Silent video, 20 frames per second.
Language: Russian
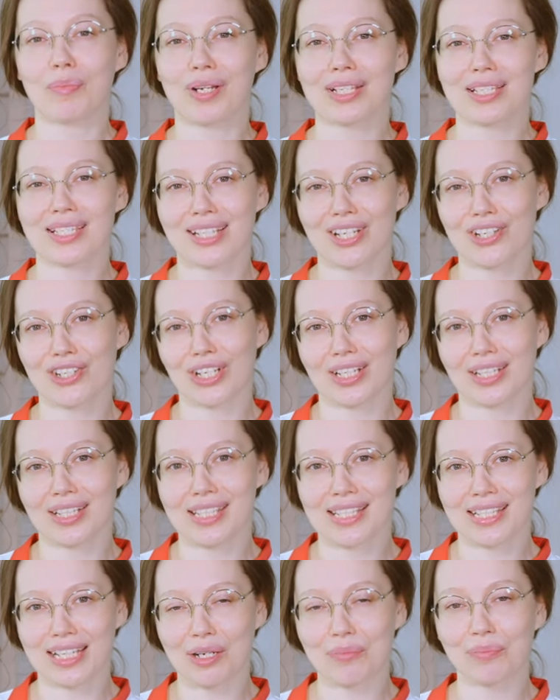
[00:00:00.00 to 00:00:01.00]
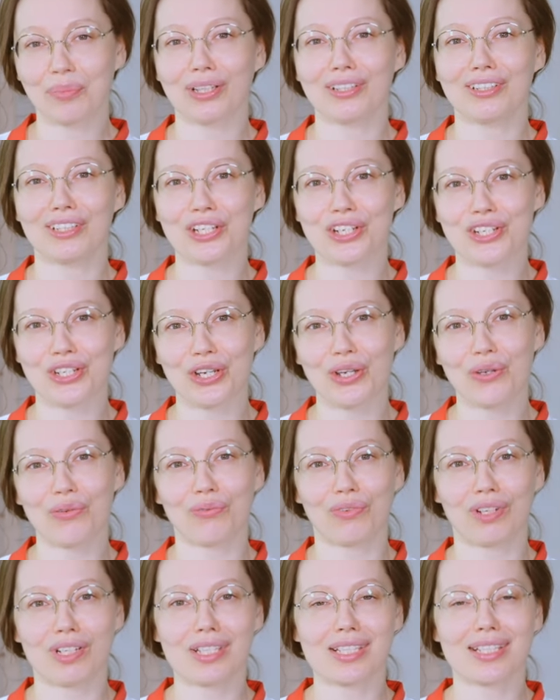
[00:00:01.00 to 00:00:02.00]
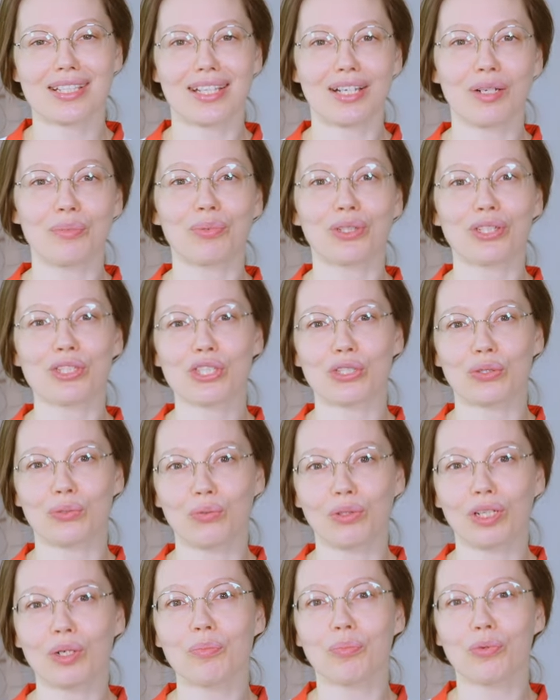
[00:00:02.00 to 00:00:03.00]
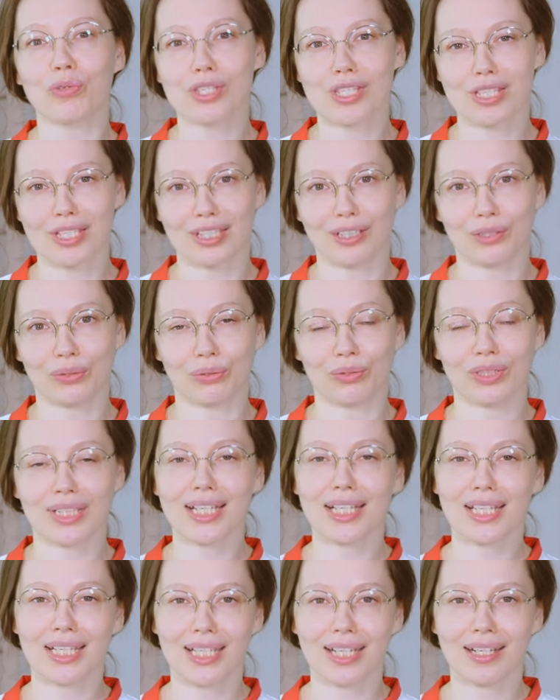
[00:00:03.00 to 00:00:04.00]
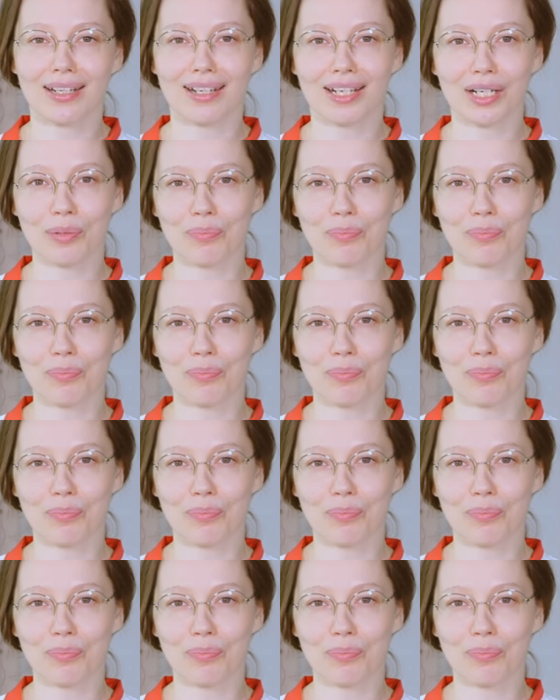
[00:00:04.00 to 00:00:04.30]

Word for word: массажа лица приглашаю вас на процедуры по телу, такие как